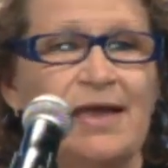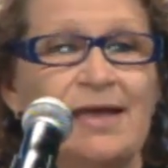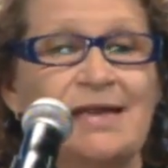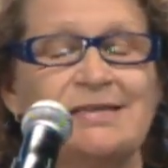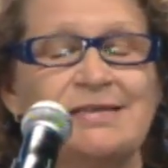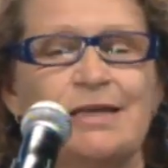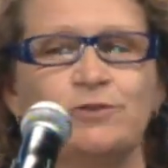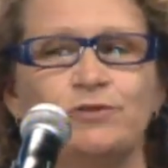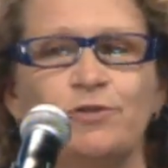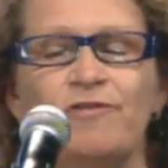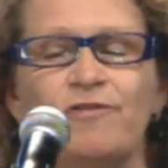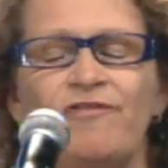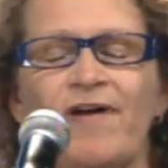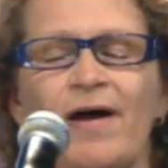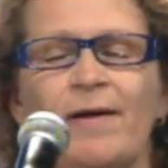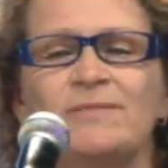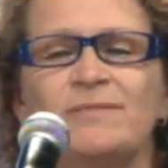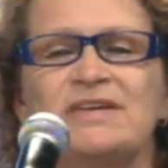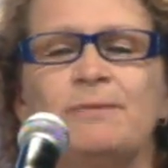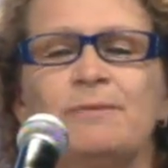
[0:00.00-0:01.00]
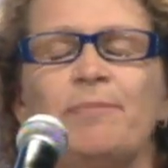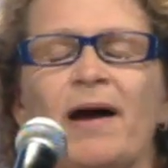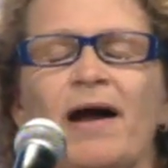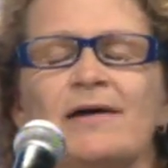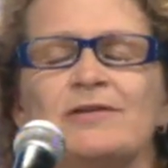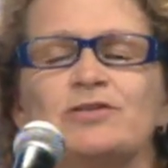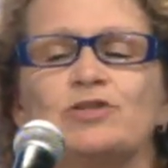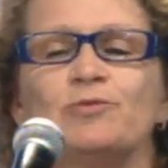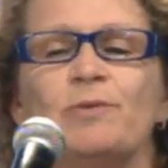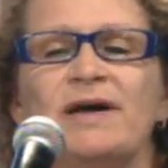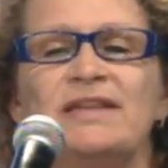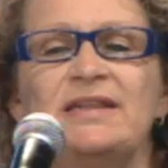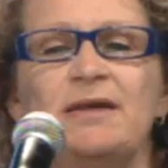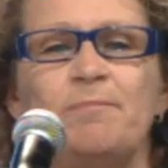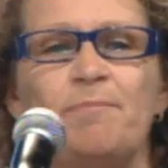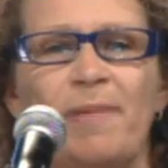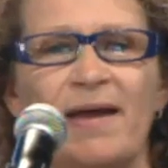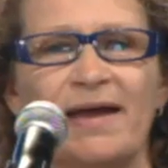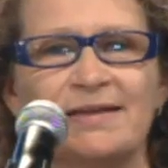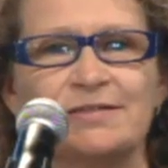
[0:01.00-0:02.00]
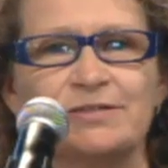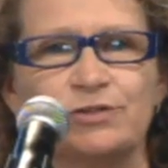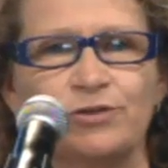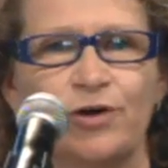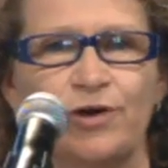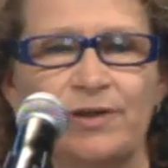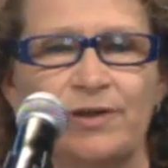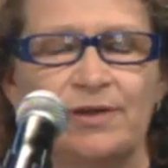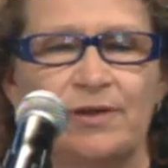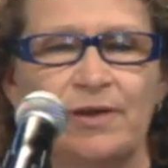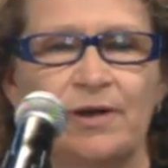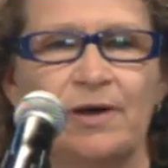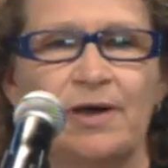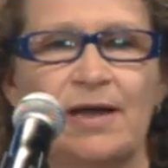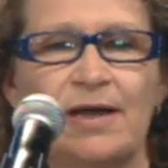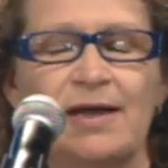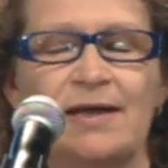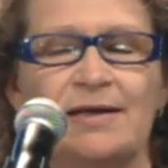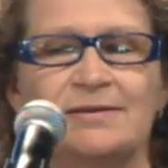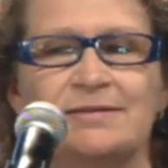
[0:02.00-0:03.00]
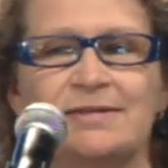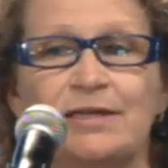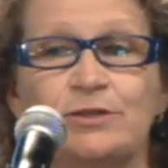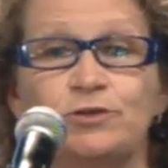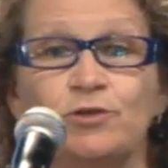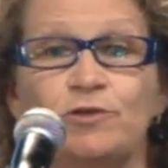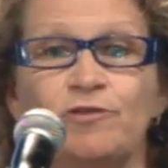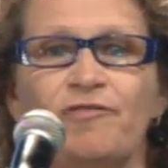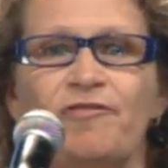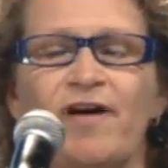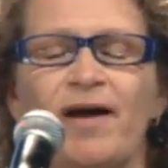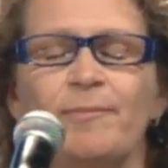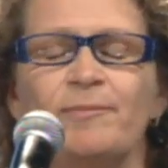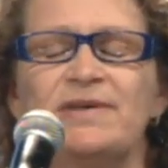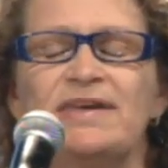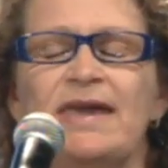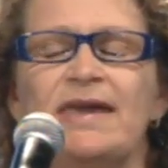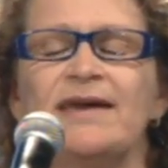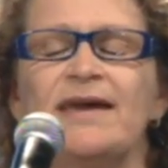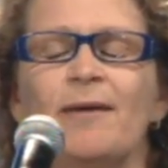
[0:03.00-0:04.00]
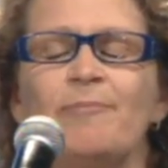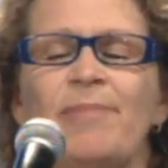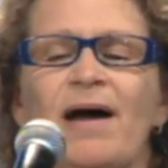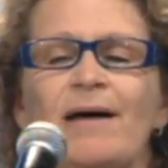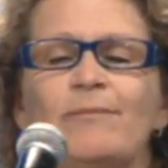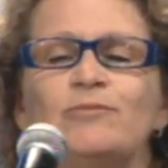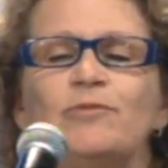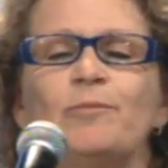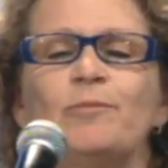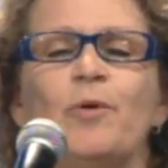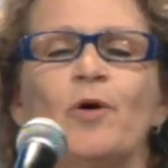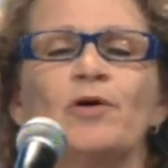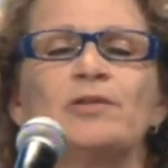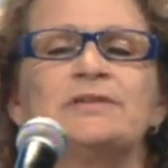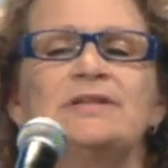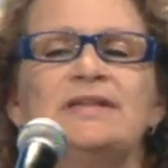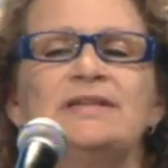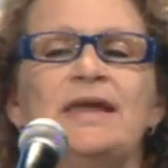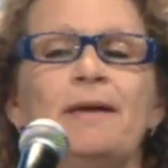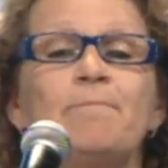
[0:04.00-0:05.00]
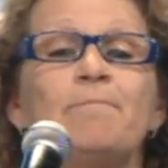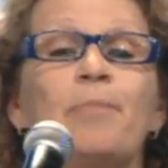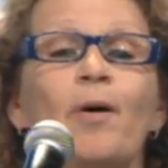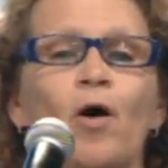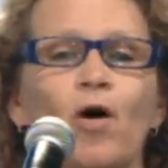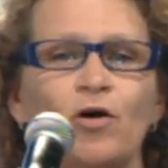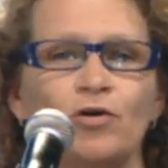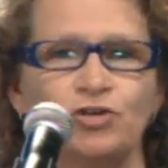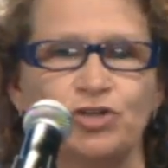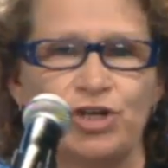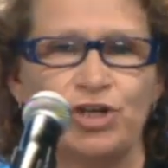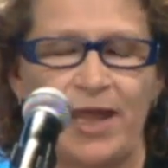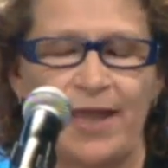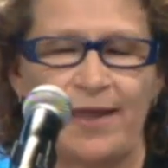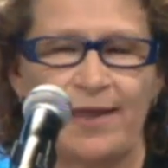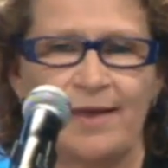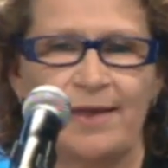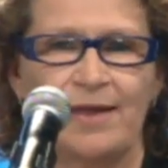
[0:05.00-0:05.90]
C'est une femme qui prend soin des personnes. C'est une femme qui est capable de porter des projets.